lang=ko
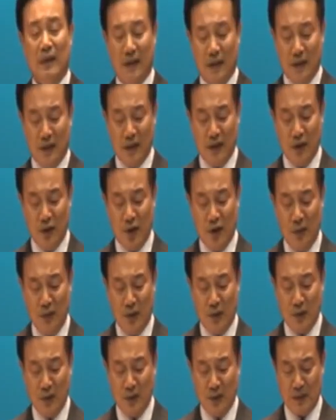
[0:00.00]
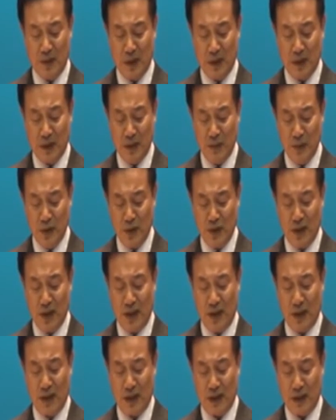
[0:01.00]
이것이 요한복음 14장 16절에
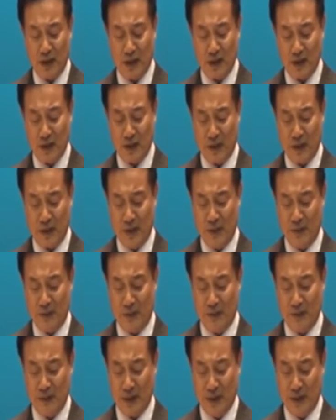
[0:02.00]
나타난 것처럼